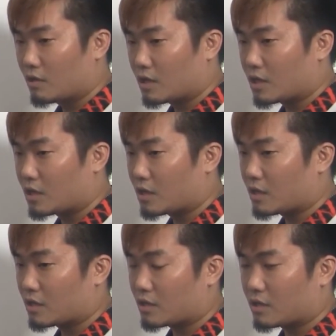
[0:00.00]

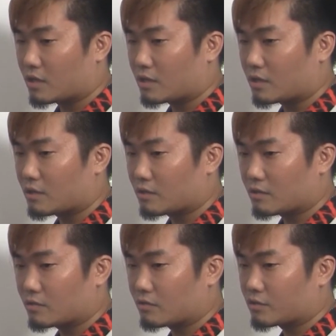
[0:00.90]
あ
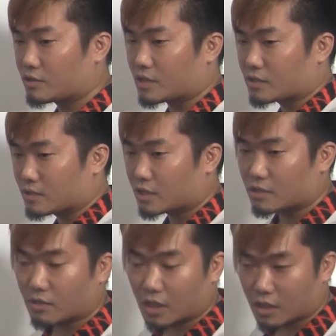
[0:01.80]
どっちつかずになっ
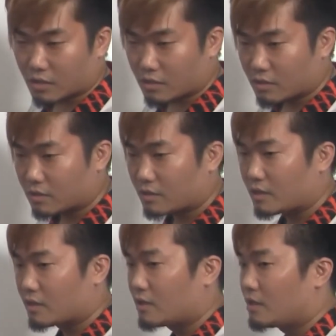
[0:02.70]
ちゃうかな
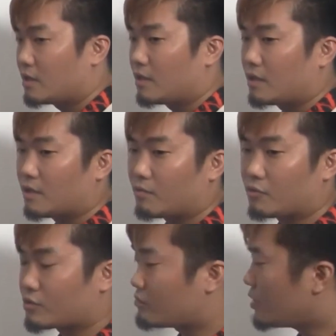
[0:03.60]
も
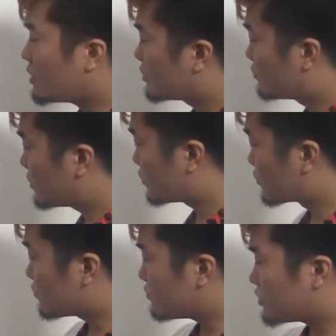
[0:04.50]
しくは自分が所
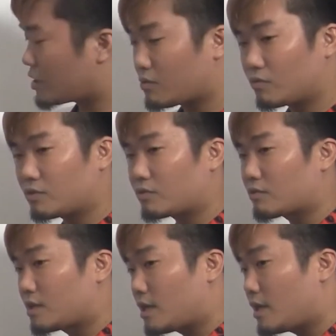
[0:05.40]
属したことによっ
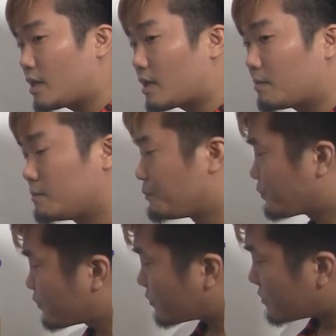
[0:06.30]
て
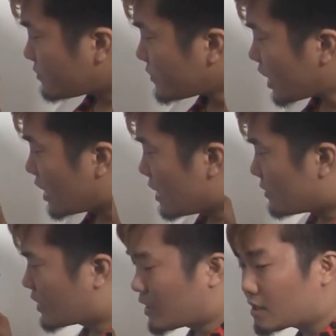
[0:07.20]

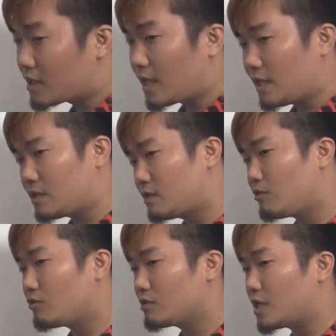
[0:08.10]
敵対って
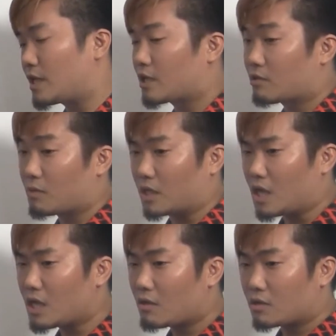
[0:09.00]
ほどじゃないけど、まあ、
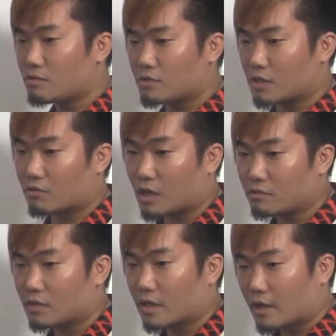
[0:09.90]
仲悪い店とかあ
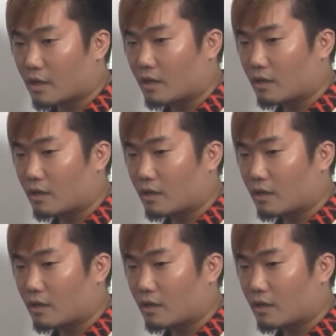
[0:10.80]
るんだよね